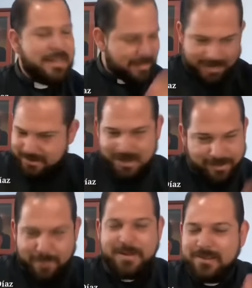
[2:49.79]
y
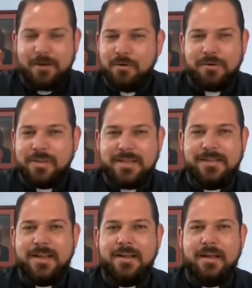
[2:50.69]
reiteradamente lo
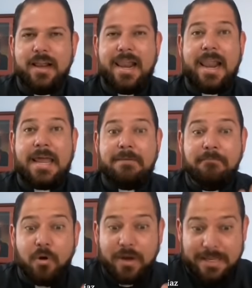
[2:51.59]
dice, la
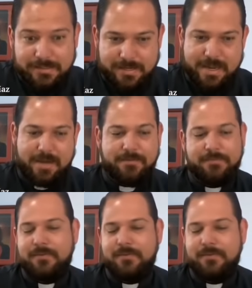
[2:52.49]
hipocresía.